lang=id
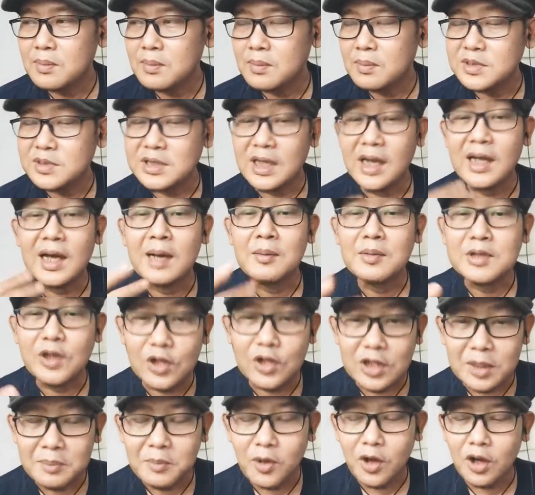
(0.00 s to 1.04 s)
misalnya kamu
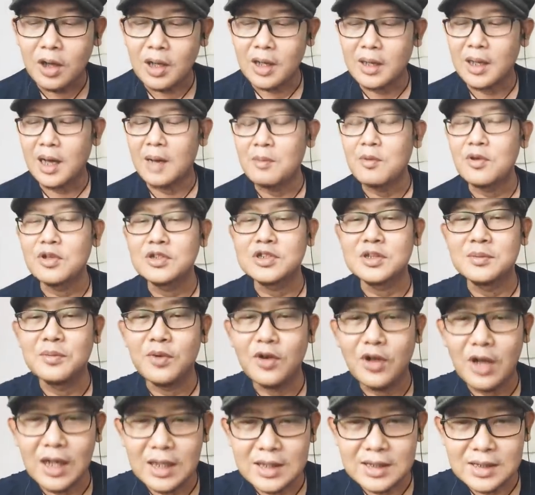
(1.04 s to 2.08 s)
takut ke mall kayak kamu harus ke
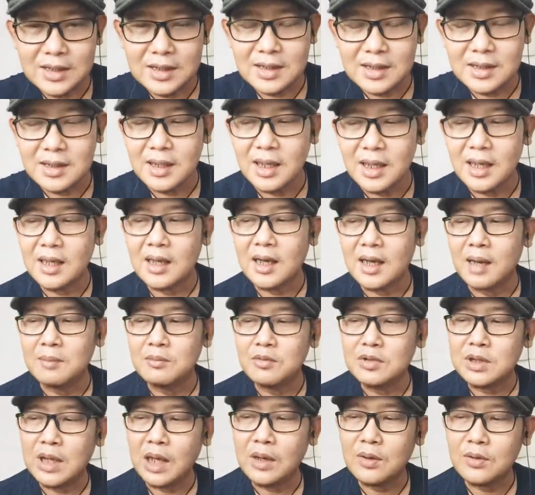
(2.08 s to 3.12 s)
mall lagi ya
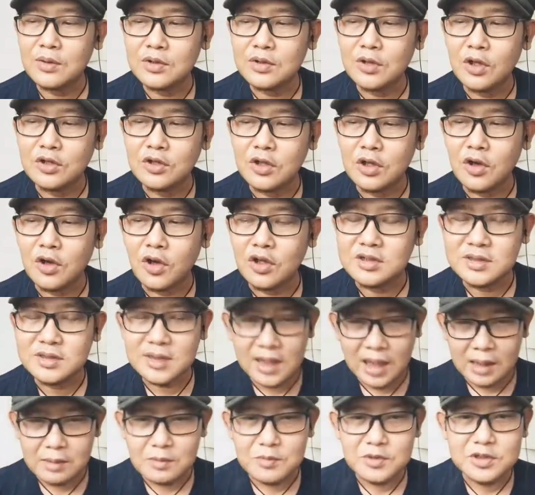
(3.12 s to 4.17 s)
kamu takut nonton
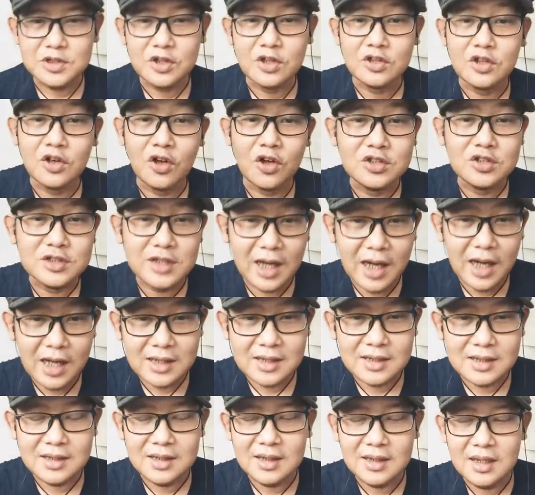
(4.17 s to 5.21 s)
konser kamu mesti nonton konser
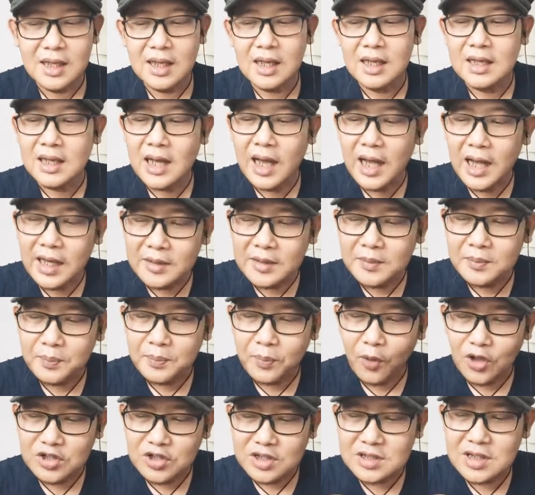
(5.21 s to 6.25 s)
lagi nah
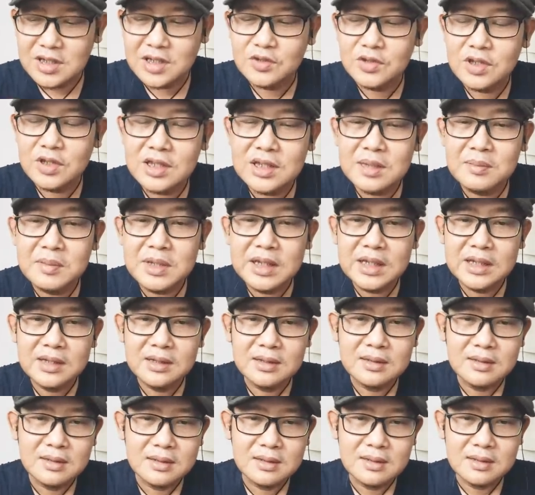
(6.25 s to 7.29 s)
proses itunya
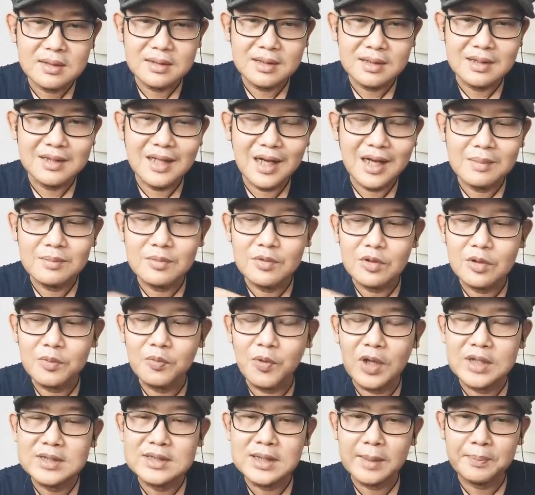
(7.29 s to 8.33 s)
ditemenin di dalam grup
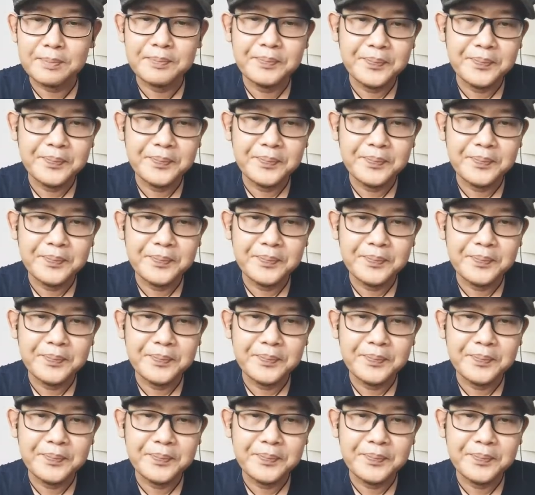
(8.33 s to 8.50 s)
WhatsApp